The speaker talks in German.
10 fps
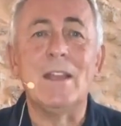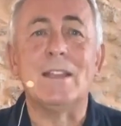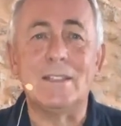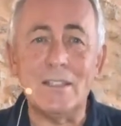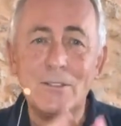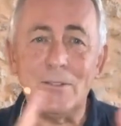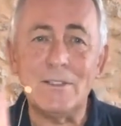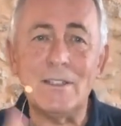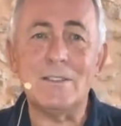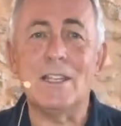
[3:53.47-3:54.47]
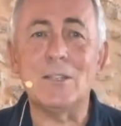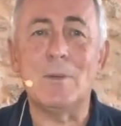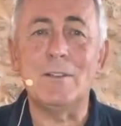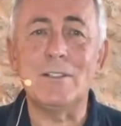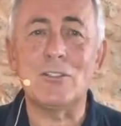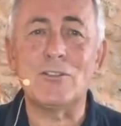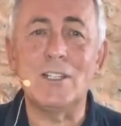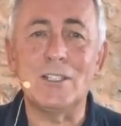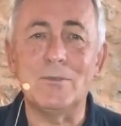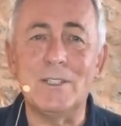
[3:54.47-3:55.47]
das sollte es erstmal an dieser
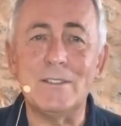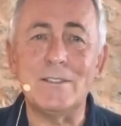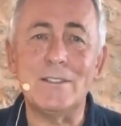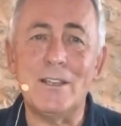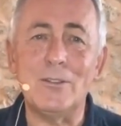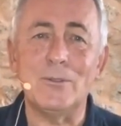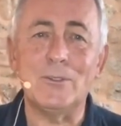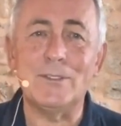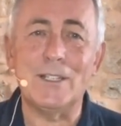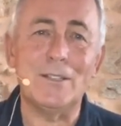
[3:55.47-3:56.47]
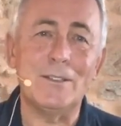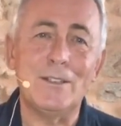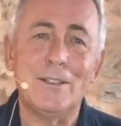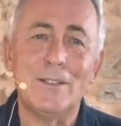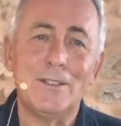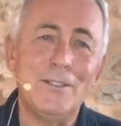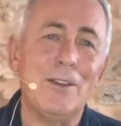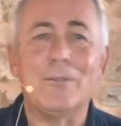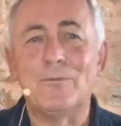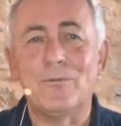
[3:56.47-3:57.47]
Stelle gewesen sein und dann,
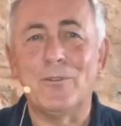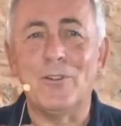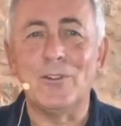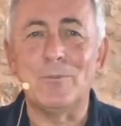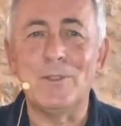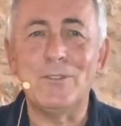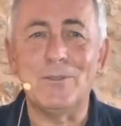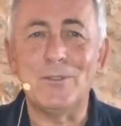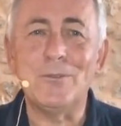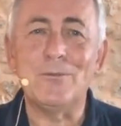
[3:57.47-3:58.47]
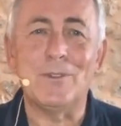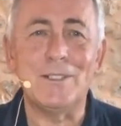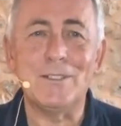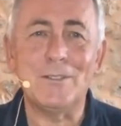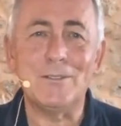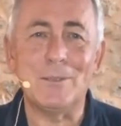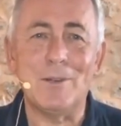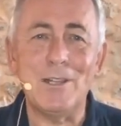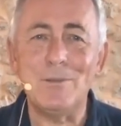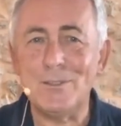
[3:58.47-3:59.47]
ja, freue ich mich, wenn du weiter
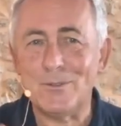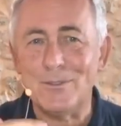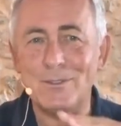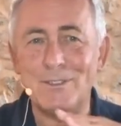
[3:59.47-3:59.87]
dabei bist und